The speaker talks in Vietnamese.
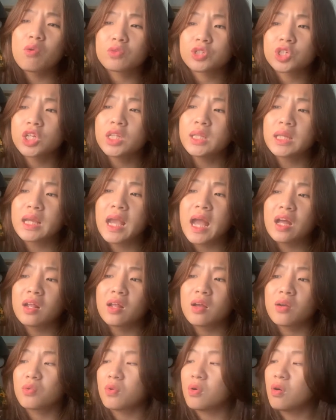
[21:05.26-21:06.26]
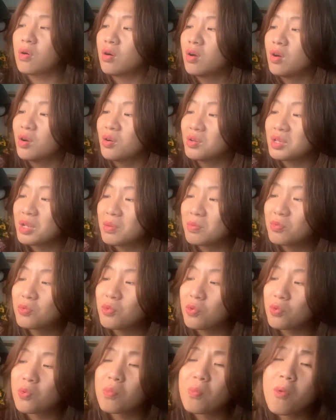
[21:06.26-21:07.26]
của Jessica à, của nhập
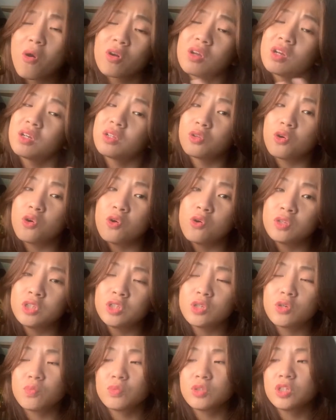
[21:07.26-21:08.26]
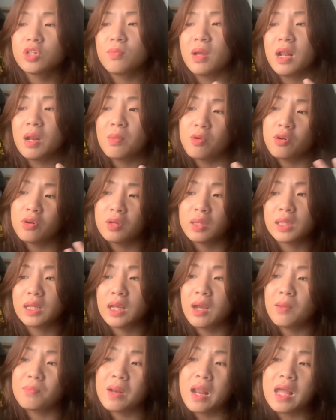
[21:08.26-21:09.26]
cuộc của Morgan thôi chứ cũng chưa biết là Morgan sẽ
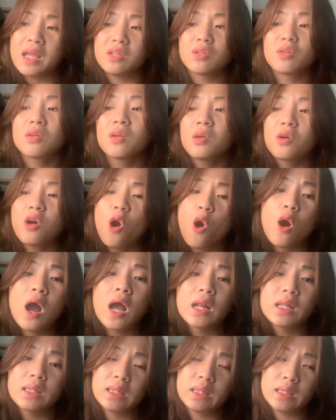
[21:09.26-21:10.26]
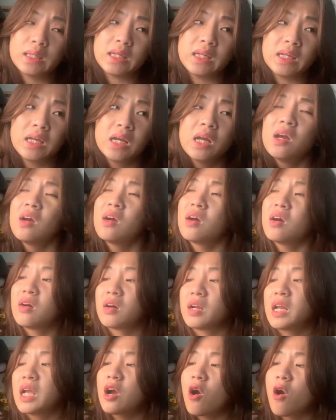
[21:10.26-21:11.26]
gặp lại những khó khăn gì
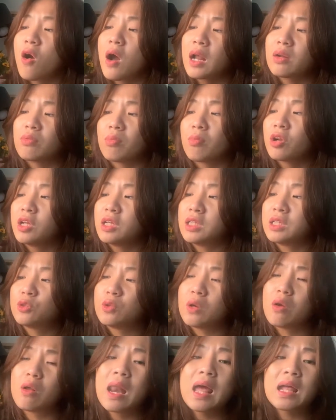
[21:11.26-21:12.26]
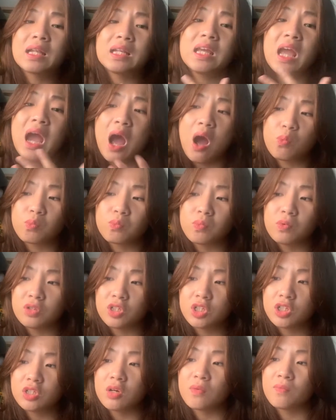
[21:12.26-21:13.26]
ở đây khó khăn của Morgan chủ yếu là đi học ở
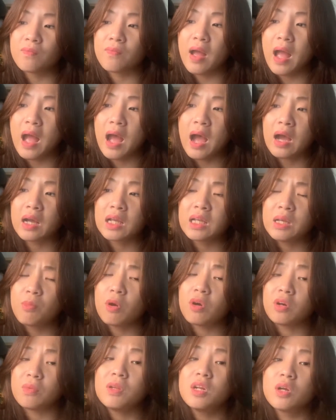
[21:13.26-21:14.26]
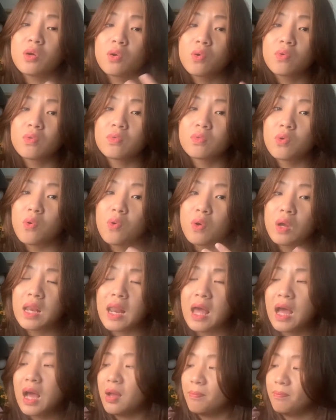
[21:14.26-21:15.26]
trường và khi mọi người biết được cô ấy
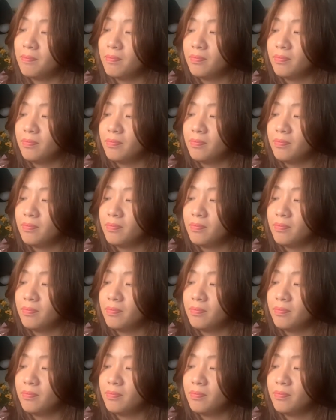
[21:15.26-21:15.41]
là